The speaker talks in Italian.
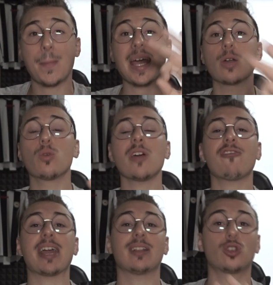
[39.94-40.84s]
per un
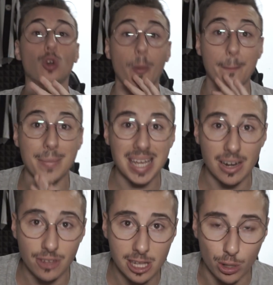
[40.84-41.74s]
evento
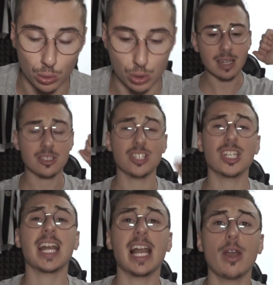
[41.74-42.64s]
meraviglioso. Ci
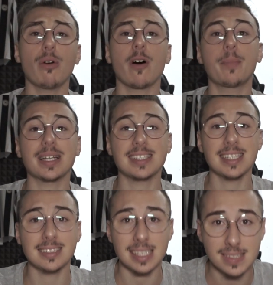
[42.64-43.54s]
sarà la nuova
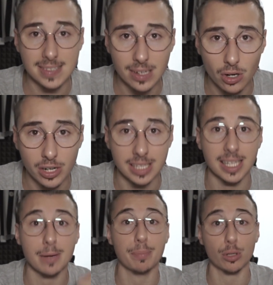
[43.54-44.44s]
presentazione
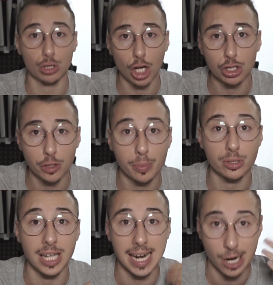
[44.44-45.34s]
del
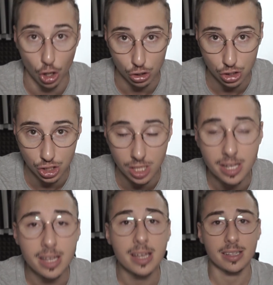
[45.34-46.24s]
prototipo della COS
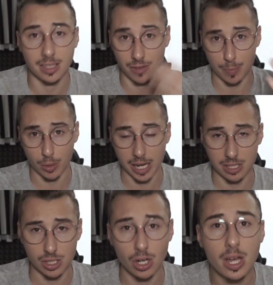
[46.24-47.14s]
di
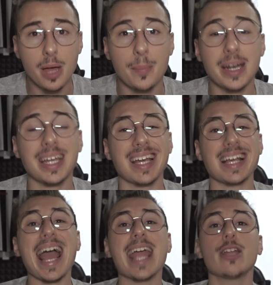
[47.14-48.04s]
Vaporesso
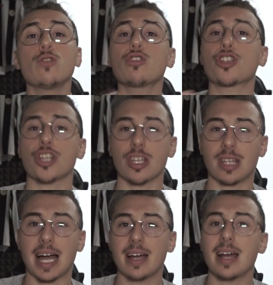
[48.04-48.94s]
perché è in
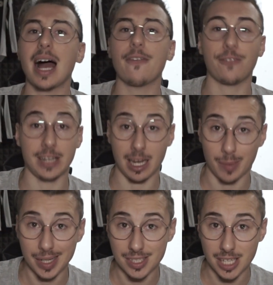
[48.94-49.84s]
uscita a fine
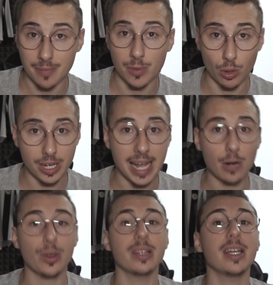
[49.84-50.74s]
mese, ok?
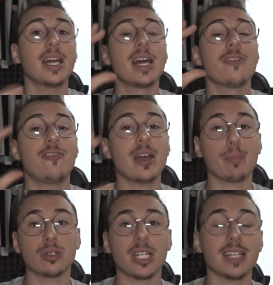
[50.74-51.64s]
Quindi ve
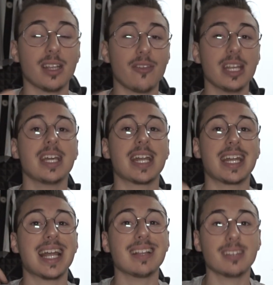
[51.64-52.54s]
potrete venire
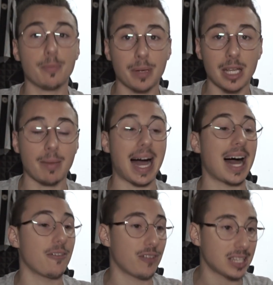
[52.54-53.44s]
in anteprima
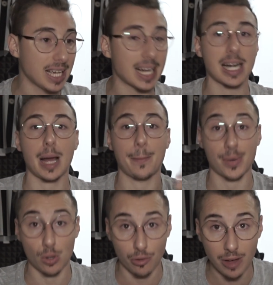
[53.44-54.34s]
a vederla,
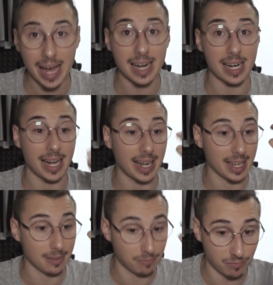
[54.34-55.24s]
provarla
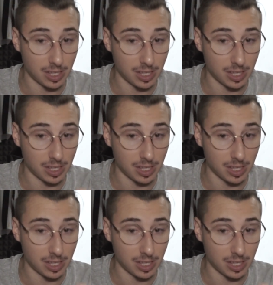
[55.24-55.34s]
e